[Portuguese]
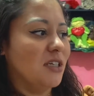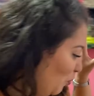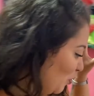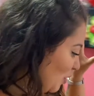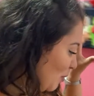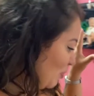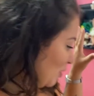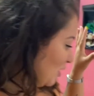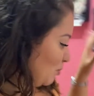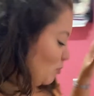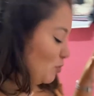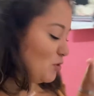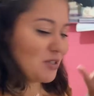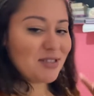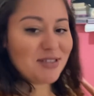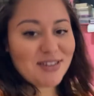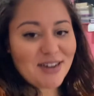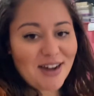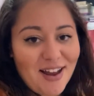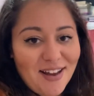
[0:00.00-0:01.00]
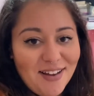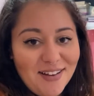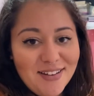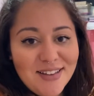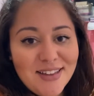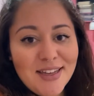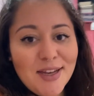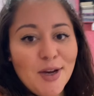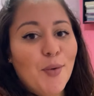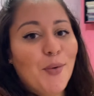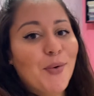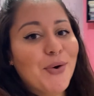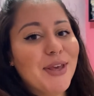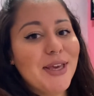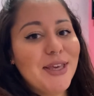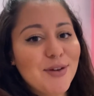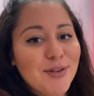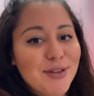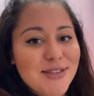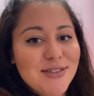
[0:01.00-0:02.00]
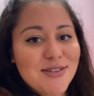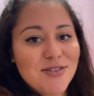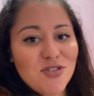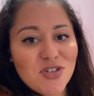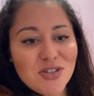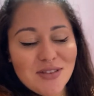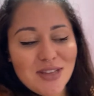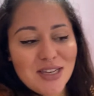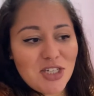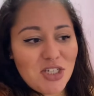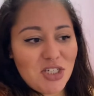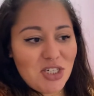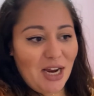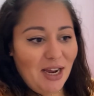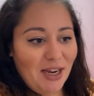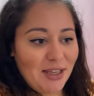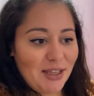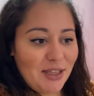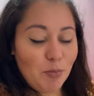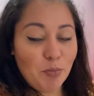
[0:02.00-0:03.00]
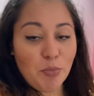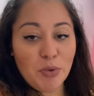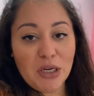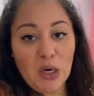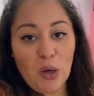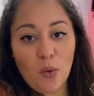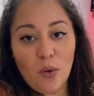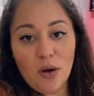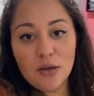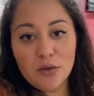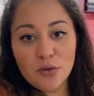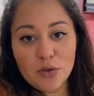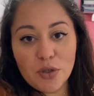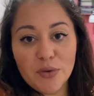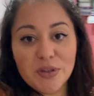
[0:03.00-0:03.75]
para poder mostrar o que, que eu decidi deixar aqui por enquanto?